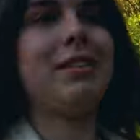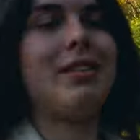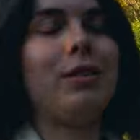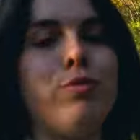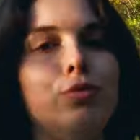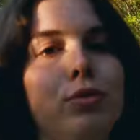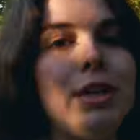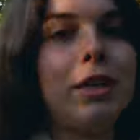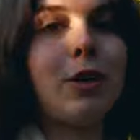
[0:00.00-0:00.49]
Et
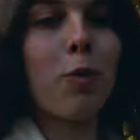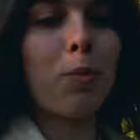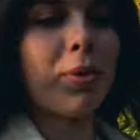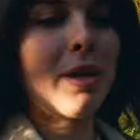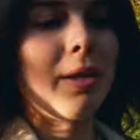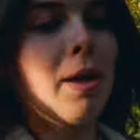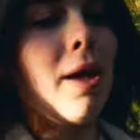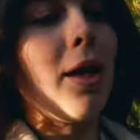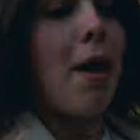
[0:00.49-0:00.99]
si vous voulez
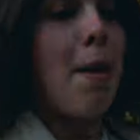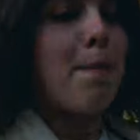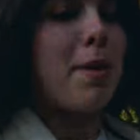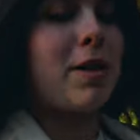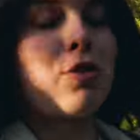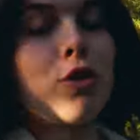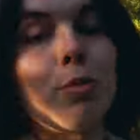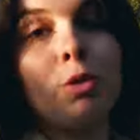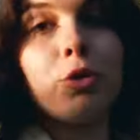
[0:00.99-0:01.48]
camper,
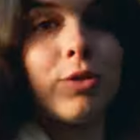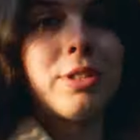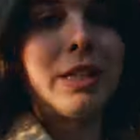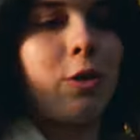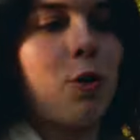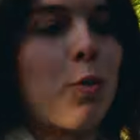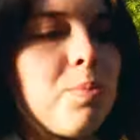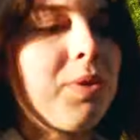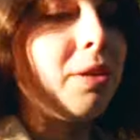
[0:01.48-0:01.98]
pas seulement dans
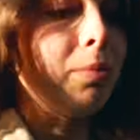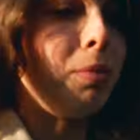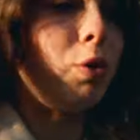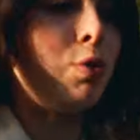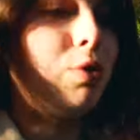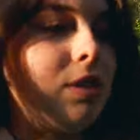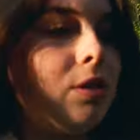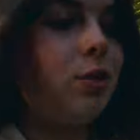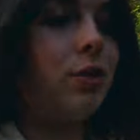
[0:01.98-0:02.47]
des campings,
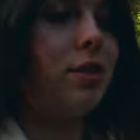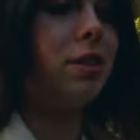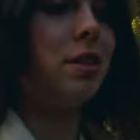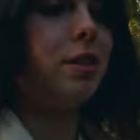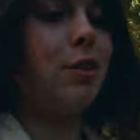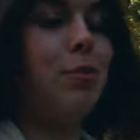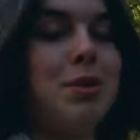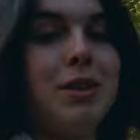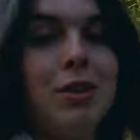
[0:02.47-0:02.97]
mais aussi dans
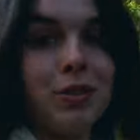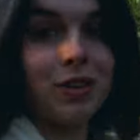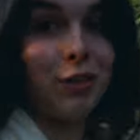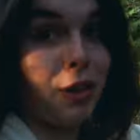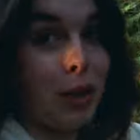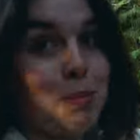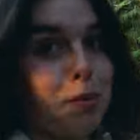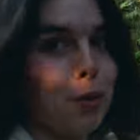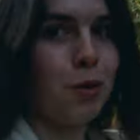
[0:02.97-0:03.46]
des, euh, dans des
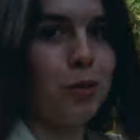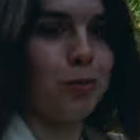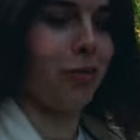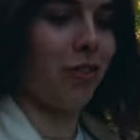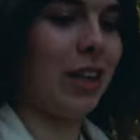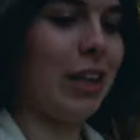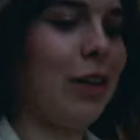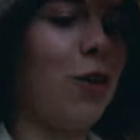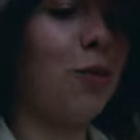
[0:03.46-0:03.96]
free,
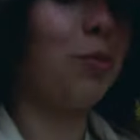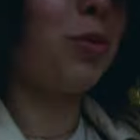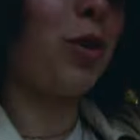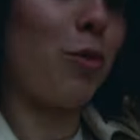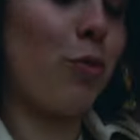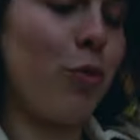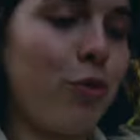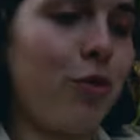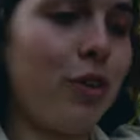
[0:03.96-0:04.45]
camps
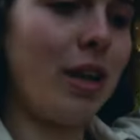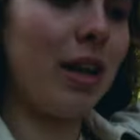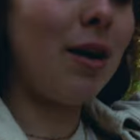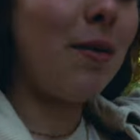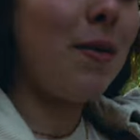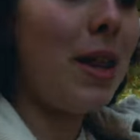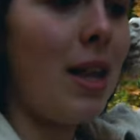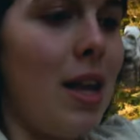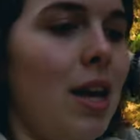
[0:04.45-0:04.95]
comme on fait
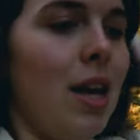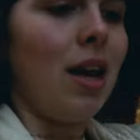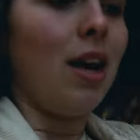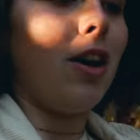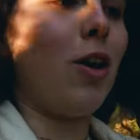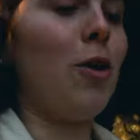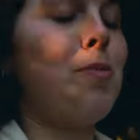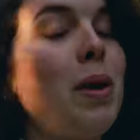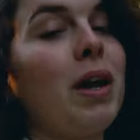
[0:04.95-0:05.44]
là,
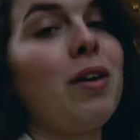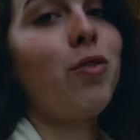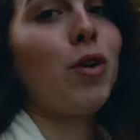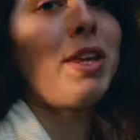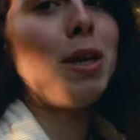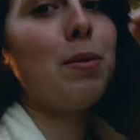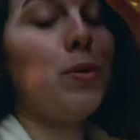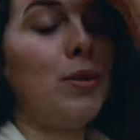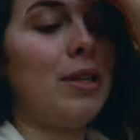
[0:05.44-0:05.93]
euh,
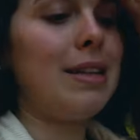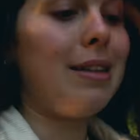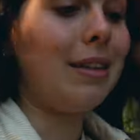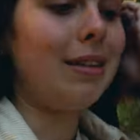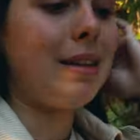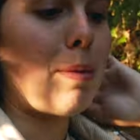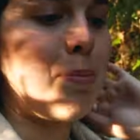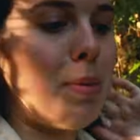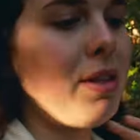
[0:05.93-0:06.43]
prévoyez peut-être
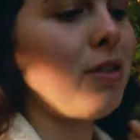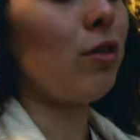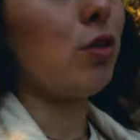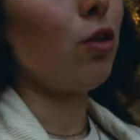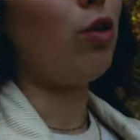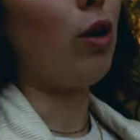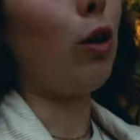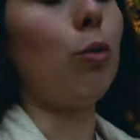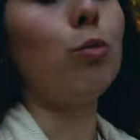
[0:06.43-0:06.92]
des tapis de
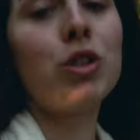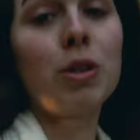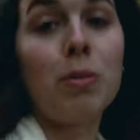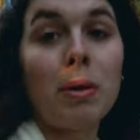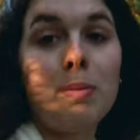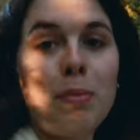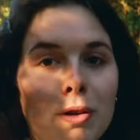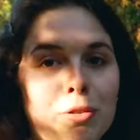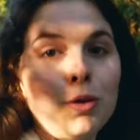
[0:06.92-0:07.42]
sol. Alors moi j'ai
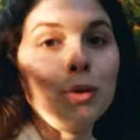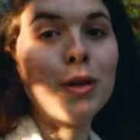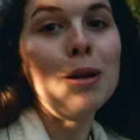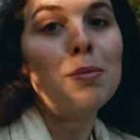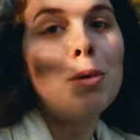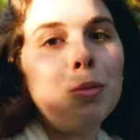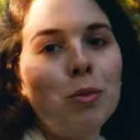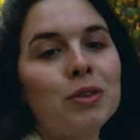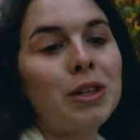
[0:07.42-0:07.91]
pris
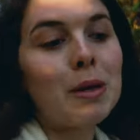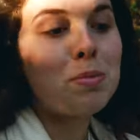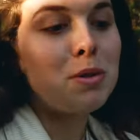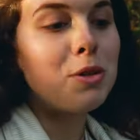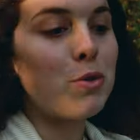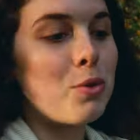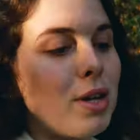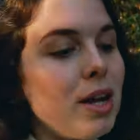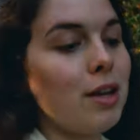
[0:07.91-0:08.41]
personnellement mon
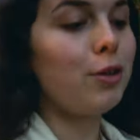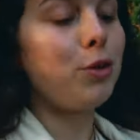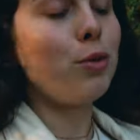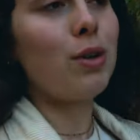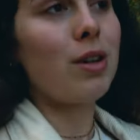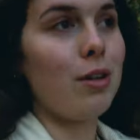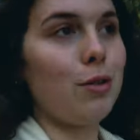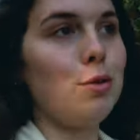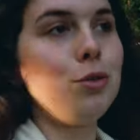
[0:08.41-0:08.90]
tapis de yoga
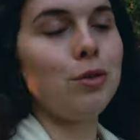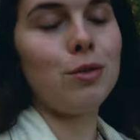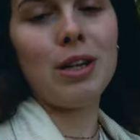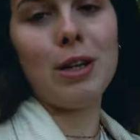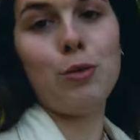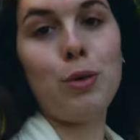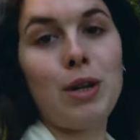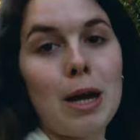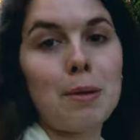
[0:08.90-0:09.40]

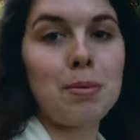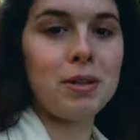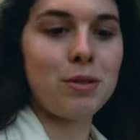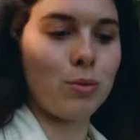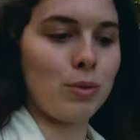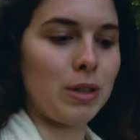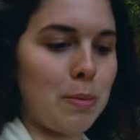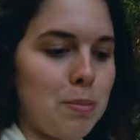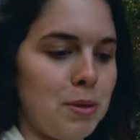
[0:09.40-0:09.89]
et Lucas a pris
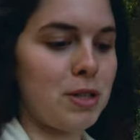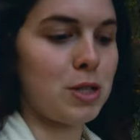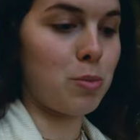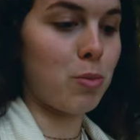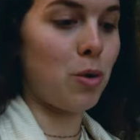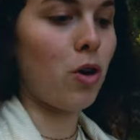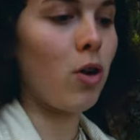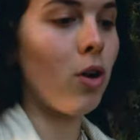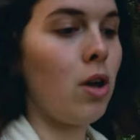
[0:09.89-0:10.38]
son tapis de
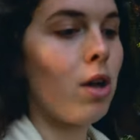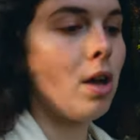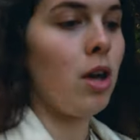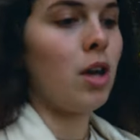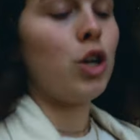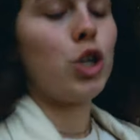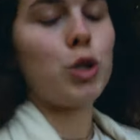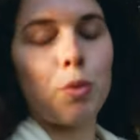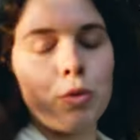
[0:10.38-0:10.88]
sport.
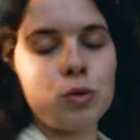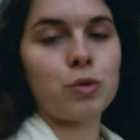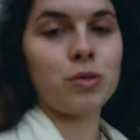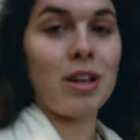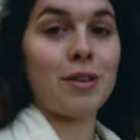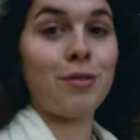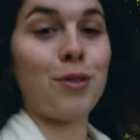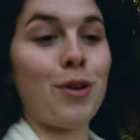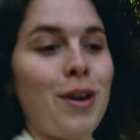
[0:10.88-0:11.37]
Je pense que
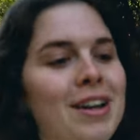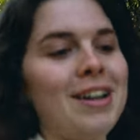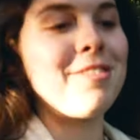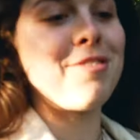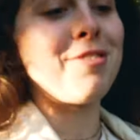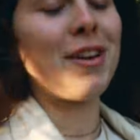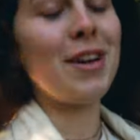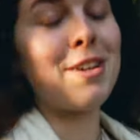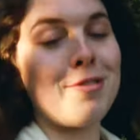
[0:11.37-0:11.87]
ça fera
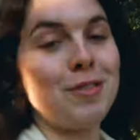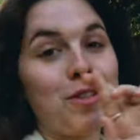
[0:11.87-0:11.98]
l'affaire.